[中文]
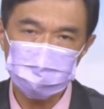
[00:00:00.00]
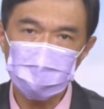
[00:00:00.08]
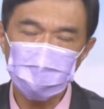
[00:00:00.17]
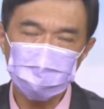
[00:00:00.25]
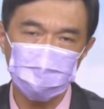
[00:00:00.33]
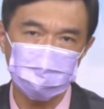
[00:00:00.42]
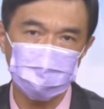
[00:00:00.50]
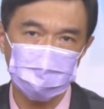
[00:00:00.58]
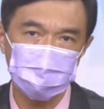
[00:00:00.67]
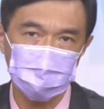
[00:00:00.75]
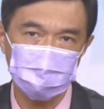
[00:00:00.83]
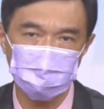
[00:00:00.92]
今天才在
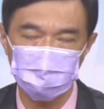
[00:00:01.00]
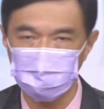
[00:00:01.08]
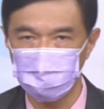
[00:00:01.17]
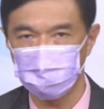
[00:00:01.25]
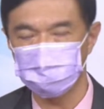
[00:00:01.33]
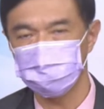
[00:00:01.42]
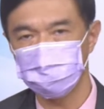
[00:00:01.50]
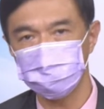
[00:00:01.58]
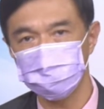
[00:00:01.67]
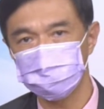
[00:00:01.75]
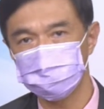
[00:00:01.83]
跟一个朋友聊天，